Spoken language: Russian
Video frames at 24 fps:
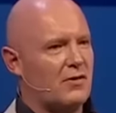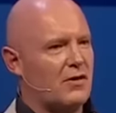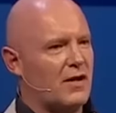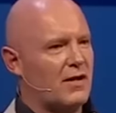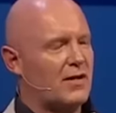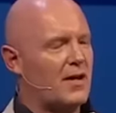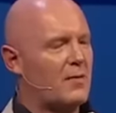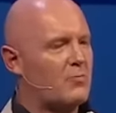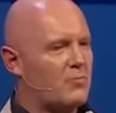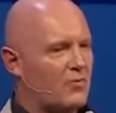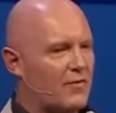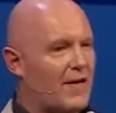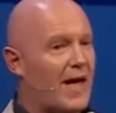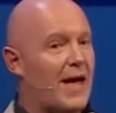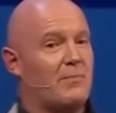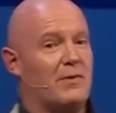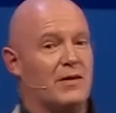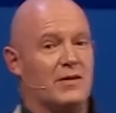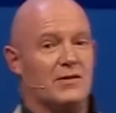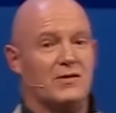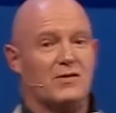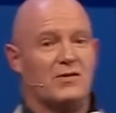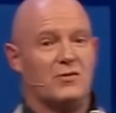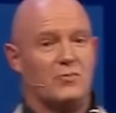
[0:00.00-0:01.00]
– есть целый
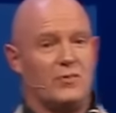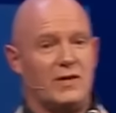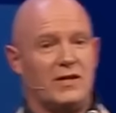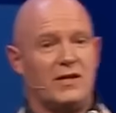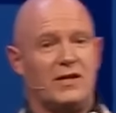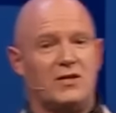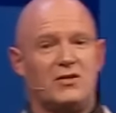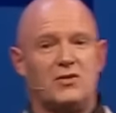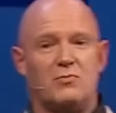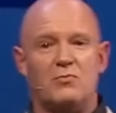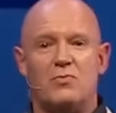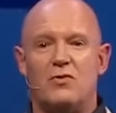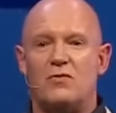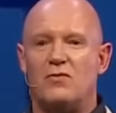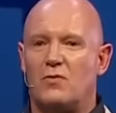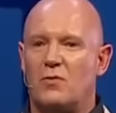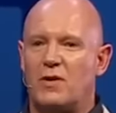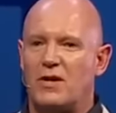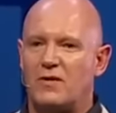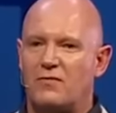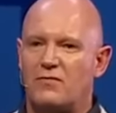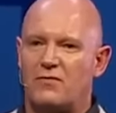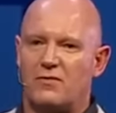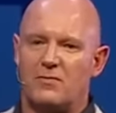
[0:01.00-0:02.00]
ряд привычек, от
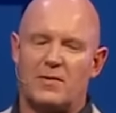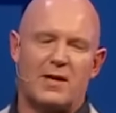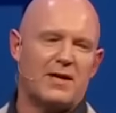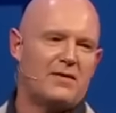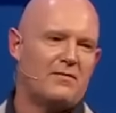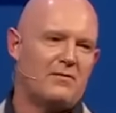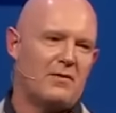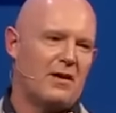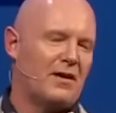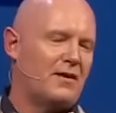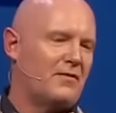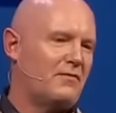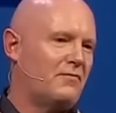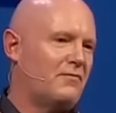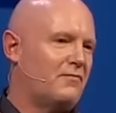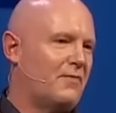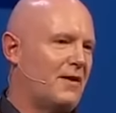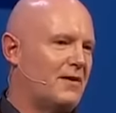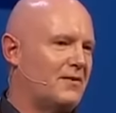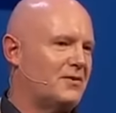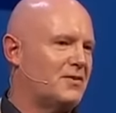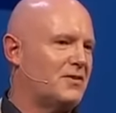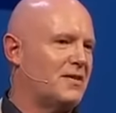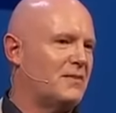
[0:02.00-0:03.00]
которых нам следует
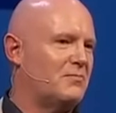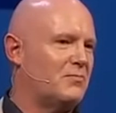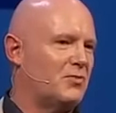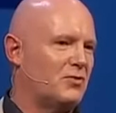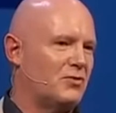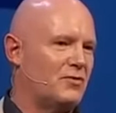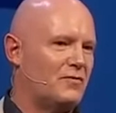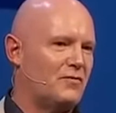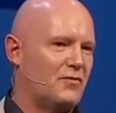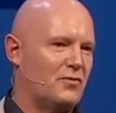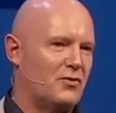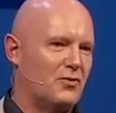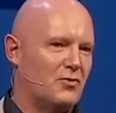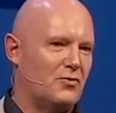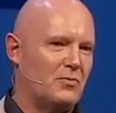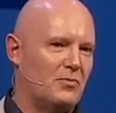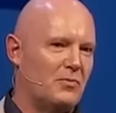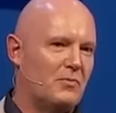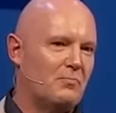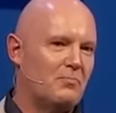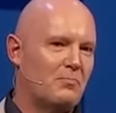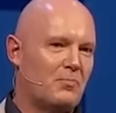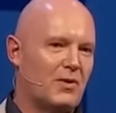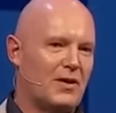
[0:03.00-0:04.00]
избавиться. Здесь для
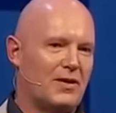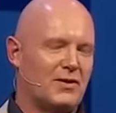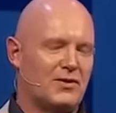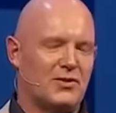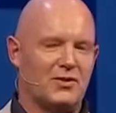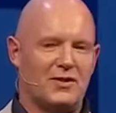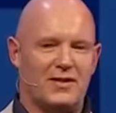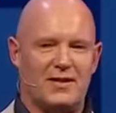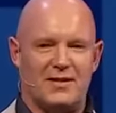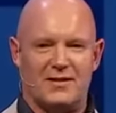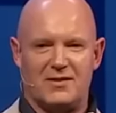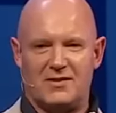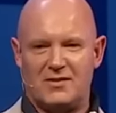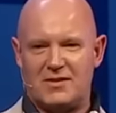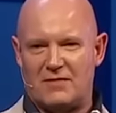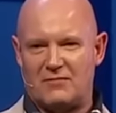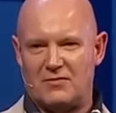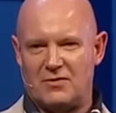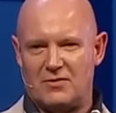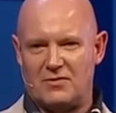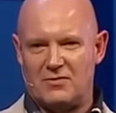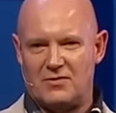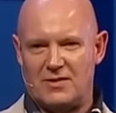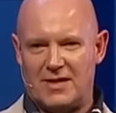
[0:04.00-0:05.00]
вашего внимания собрал
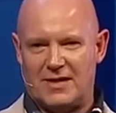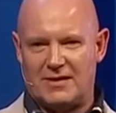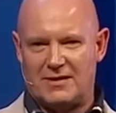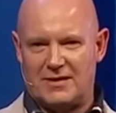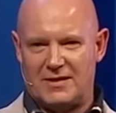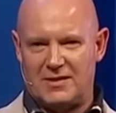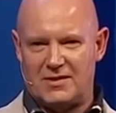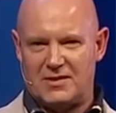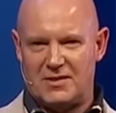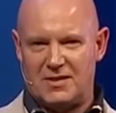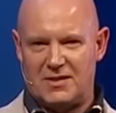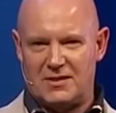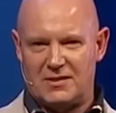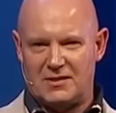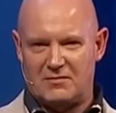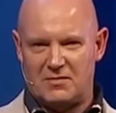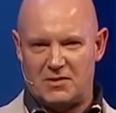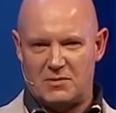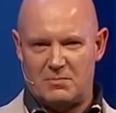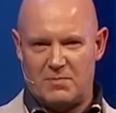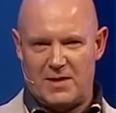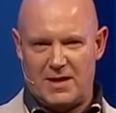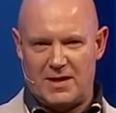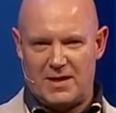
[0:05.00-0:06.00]
семь смертных грехов
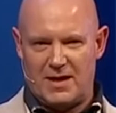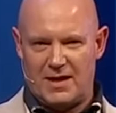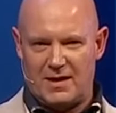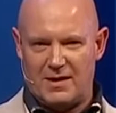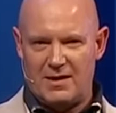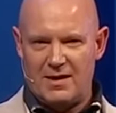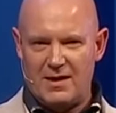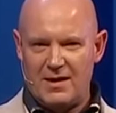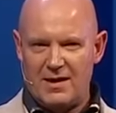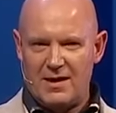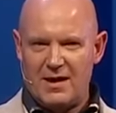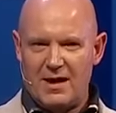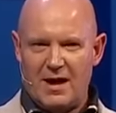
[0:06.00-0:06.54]
общения –